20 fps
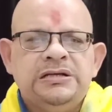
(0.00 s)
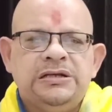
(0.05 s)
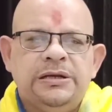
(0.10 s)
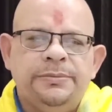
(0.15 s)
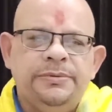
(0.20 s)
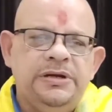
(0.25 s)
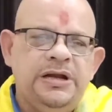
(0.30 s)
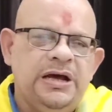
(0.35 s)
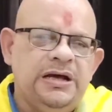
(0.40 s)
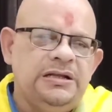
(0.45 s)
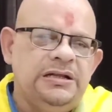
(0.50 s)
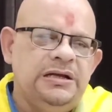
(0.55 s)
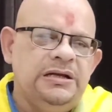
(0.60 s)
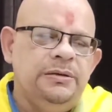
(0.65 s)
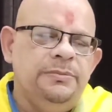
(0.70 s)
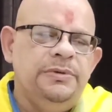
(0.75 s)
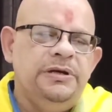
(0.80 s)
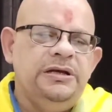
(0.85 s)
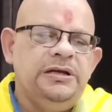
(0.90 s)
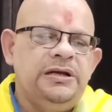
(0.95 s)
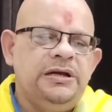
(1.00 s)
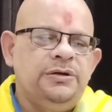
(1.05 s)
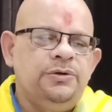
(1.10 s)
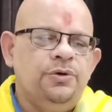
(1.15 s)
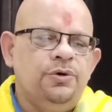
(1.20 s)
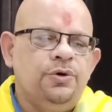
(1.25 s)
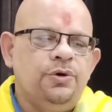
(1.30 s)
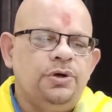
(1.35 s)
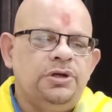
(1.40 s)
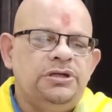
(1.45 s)
सब नादन में रंग
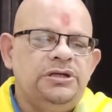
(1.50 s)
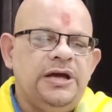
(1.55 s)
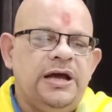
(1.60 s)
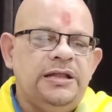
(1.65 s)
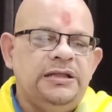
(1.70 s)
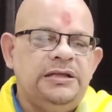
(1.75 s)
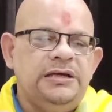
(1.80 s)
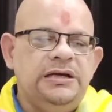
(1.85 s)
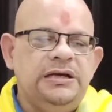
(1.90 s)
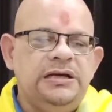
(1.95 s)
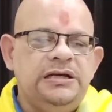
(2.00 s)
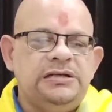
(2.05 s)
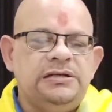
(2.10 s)
घुर जाते